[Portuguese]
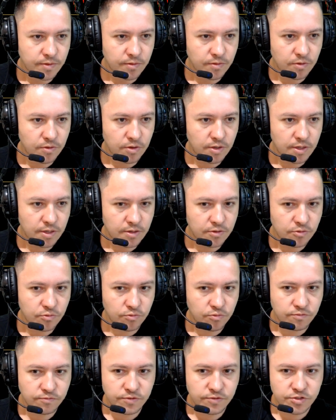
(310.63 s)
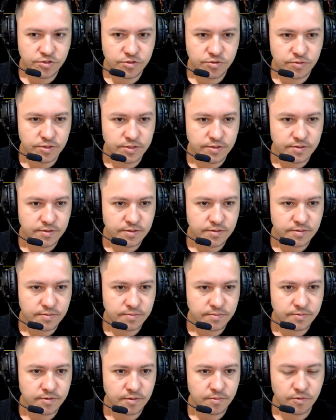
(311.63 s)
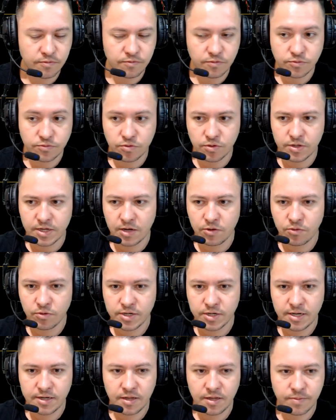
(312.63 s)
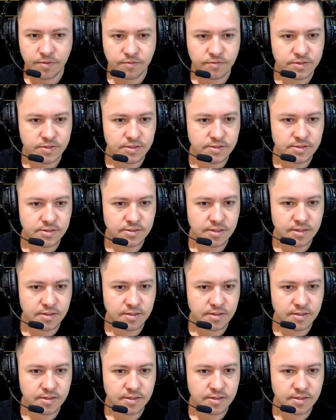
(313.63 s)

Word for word: E coloca aqui no 22. Eu vou trocar a cor da linha para vocês